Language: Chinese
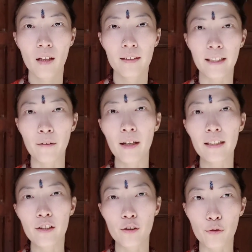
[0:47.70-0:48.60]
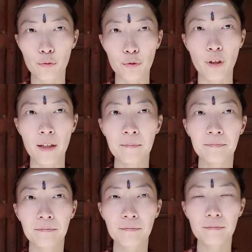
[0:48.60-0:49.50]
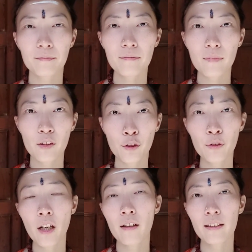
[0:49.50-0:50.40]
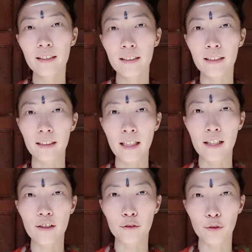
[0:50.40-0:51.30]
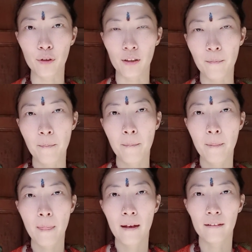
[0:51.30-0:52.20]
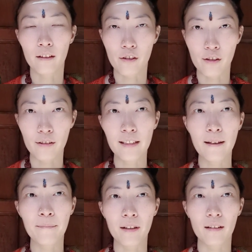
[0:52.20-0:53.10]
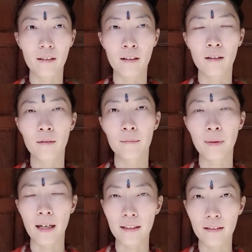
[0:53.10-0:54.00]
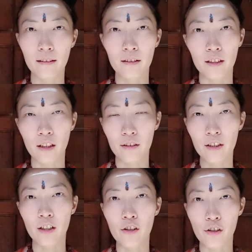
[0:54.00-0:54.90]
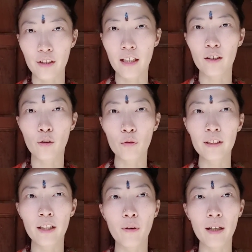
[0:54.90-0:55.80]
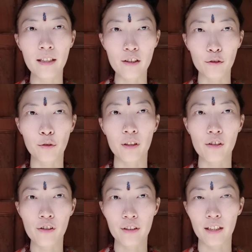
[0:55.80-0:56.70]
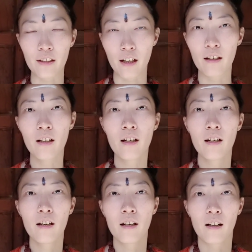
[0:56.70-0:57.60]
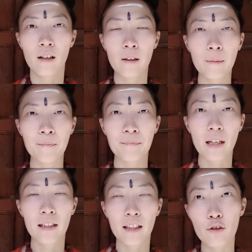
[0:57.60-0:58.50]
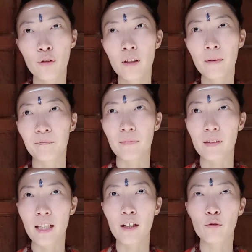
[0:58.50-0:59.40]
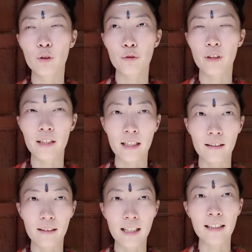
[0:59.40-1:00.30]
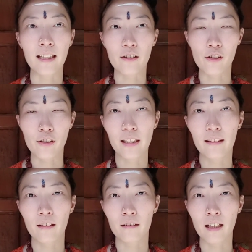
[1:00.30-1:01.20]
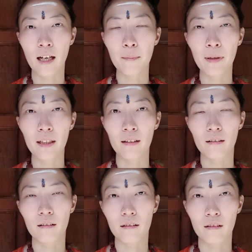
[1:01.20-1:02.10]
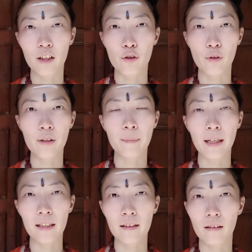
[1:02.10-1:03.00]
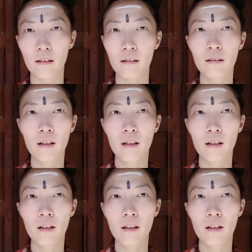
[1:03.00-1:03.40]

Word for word: 显化意识的主权，就是要让自己在正确的时间，啊，把自自己的时间和空间花在正确的事情上，嗯。他说，在过去的这个三年的时间呢，他被可以说是被这个，